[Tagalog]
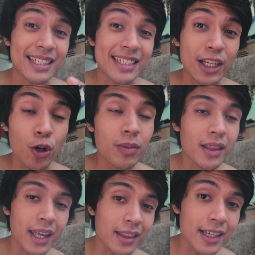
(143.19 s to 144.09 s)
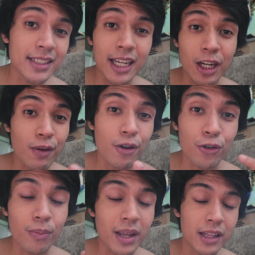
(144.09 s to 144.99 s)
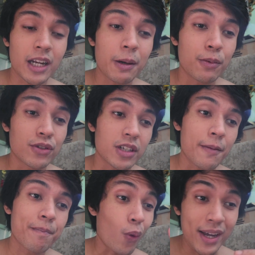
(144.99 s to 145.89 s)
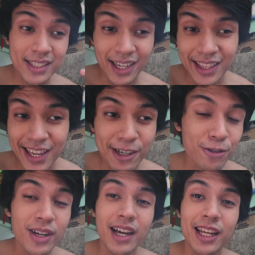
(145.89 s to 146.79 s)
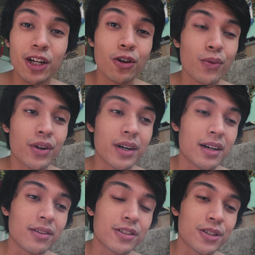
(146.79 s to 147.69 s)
Kasi sa loob ng 10 days na ginawa ko yung military push-up, twice a day ako lagi nag-workout.